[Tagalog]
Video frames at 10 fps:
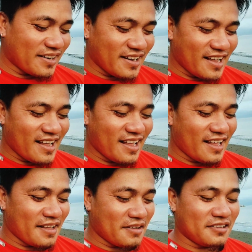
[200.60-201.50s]
para
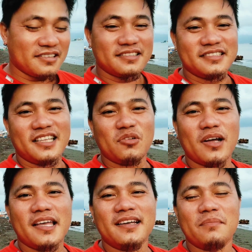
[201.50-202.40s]
hindi ko
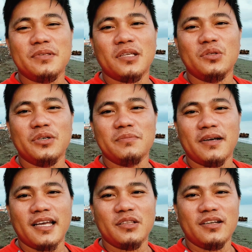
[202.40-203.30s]
kayang kabisaduhin
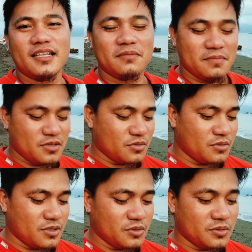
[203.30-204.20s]
mga idol at
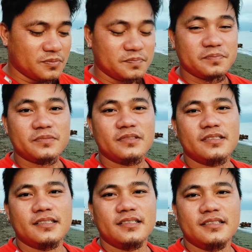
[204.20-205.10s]
medyo ano
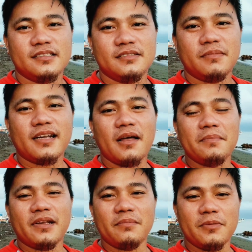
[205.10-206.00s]

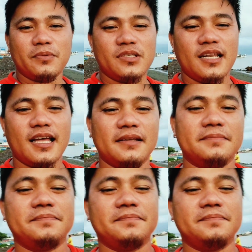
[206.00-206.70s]
marami-rami po sila